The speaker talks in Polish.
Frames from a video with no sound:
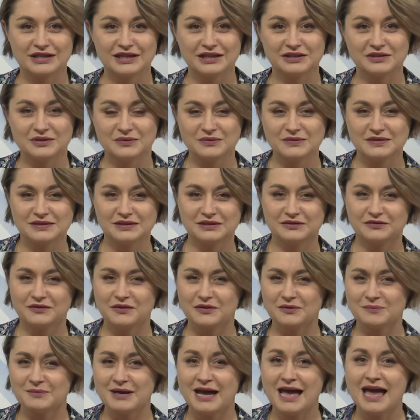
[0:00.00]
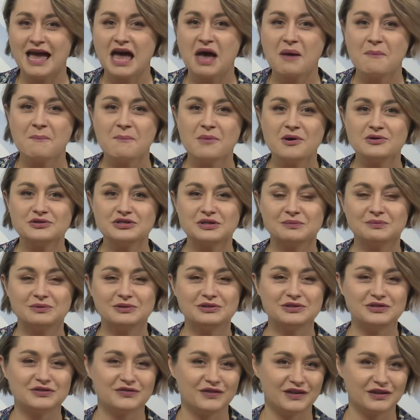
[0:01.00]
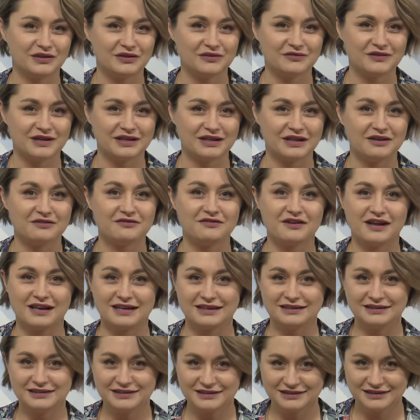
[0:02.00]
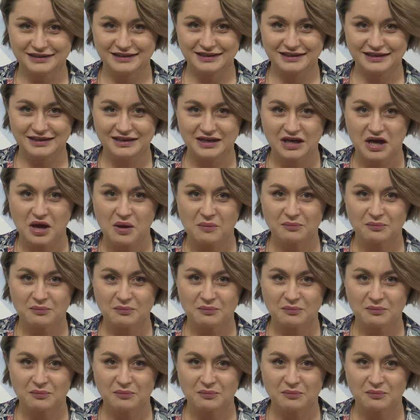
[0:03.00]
Jedną z tych form może być świętowanie walentynek.